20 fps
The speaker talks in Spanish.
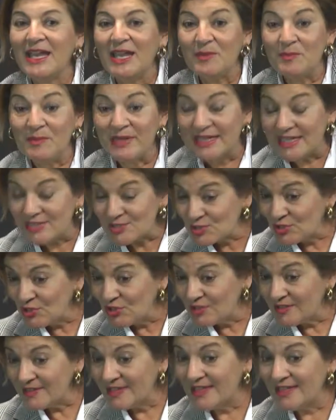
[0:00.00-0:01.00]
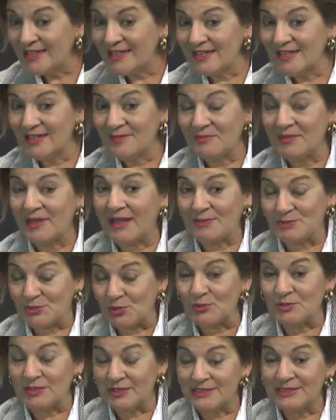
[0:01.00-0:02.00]
En mi caso, eh,
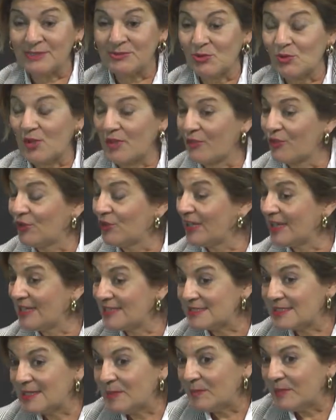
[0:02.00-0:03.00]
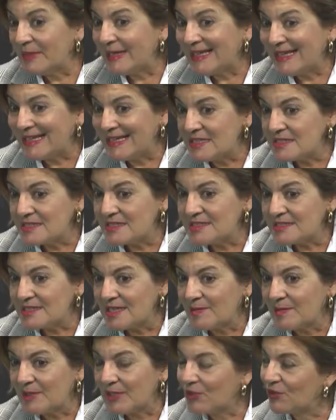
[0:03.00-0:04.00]
absolutamente vocacional. Siempre quise
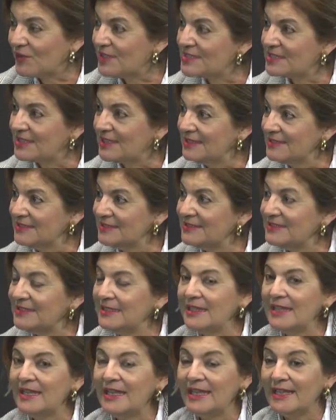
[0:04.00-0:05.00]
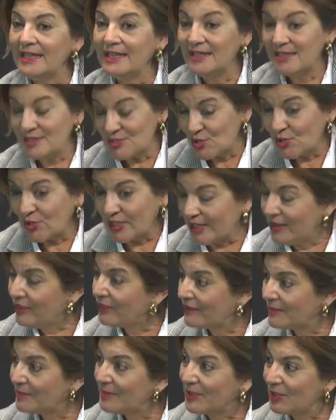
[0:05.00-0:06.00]
ser periodista y es lo que
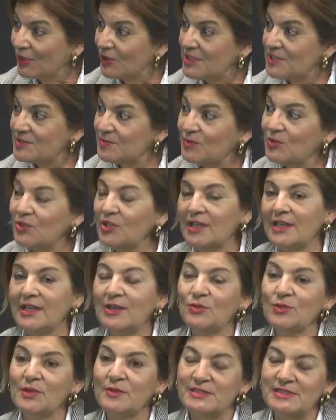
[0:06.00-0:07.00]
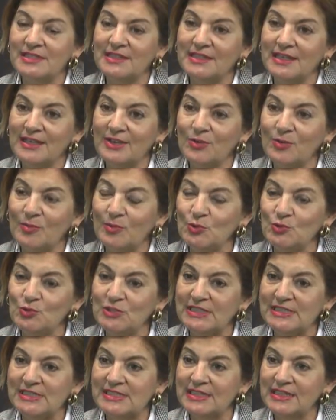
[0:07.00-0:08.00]
hice, periodismo en la Universidad
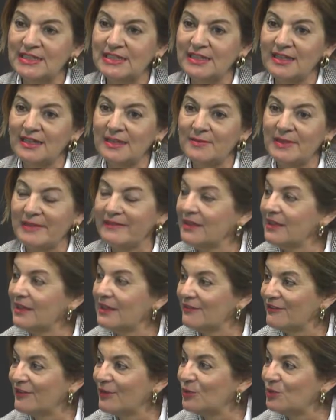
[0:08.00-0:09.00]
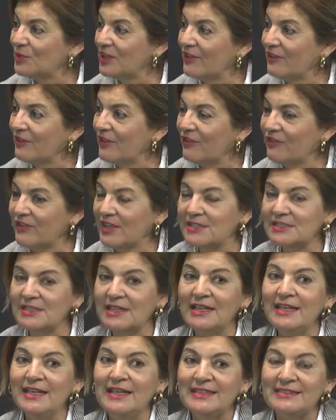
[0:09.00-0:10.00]
Complutense de Madrid, la Facultad de Ciencias
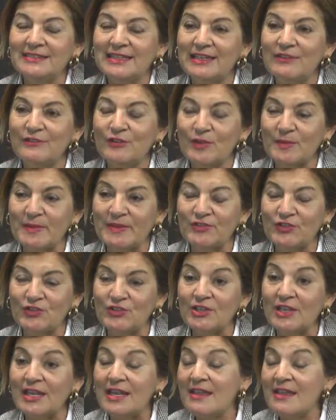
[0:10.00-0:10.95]
de la Información.